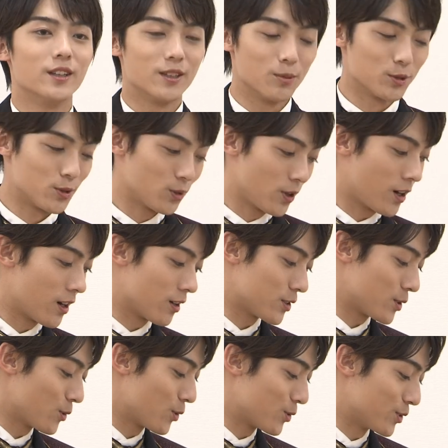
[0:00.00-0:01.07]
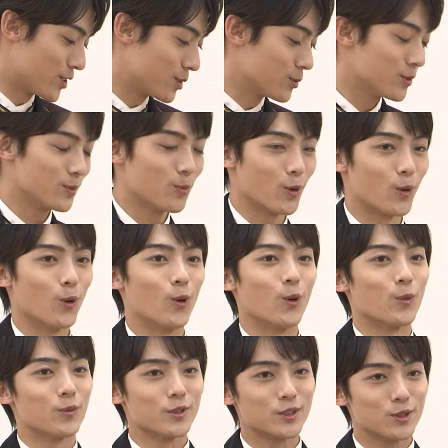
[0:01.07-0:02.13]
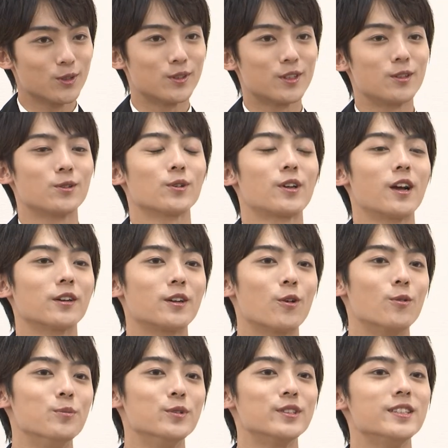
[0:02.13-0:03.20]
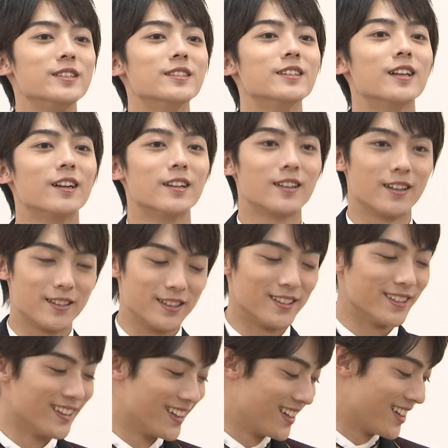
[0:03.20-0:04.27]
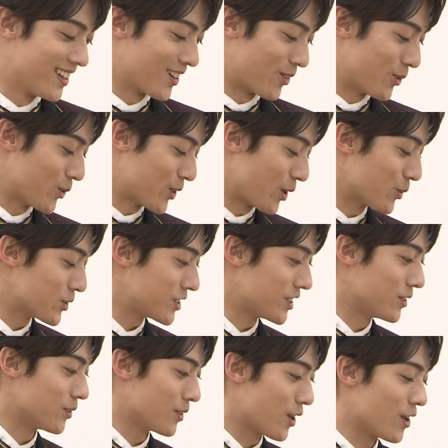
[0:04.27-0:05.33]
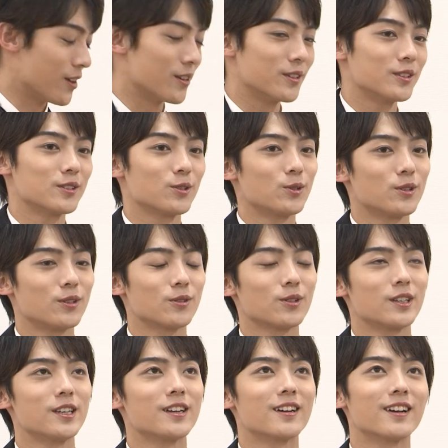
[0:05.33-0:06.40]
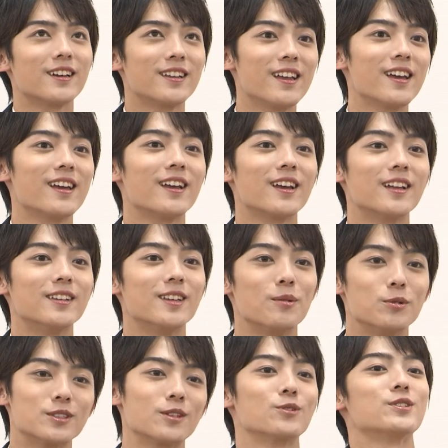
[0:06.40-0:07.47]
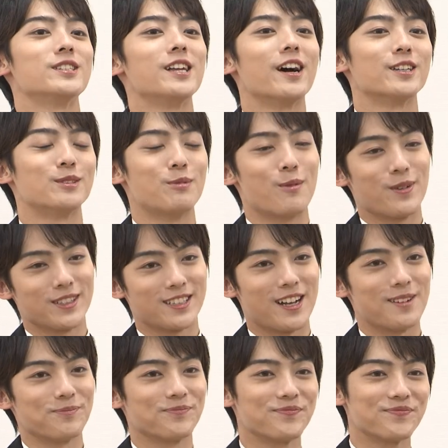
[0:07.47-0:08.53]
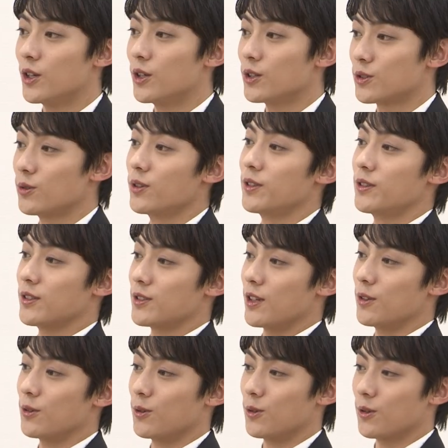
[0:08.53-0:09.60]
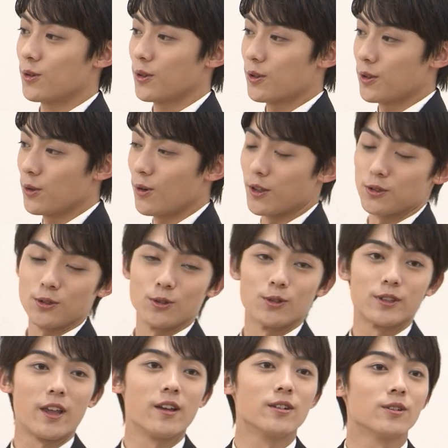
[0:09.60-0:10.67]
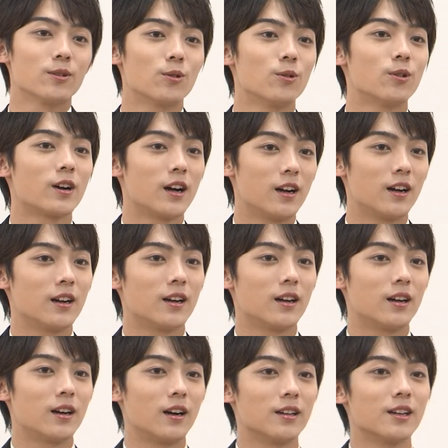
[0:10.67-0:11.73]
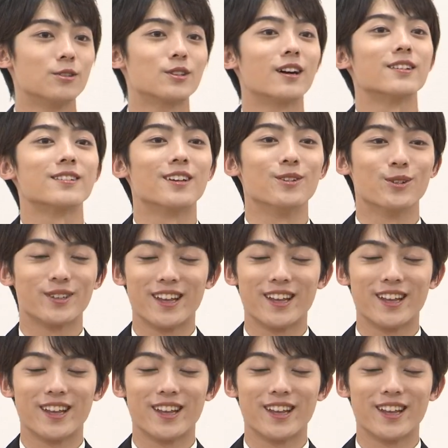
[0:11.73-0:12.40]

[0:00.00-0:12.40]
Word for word: でもそれからすごく自分もこう作ってる時が結構無心になれたりこう楽しいのでそういうきっかけでデビューした年に始めましたそうなんですあの今日がちょっと天候が危うかったの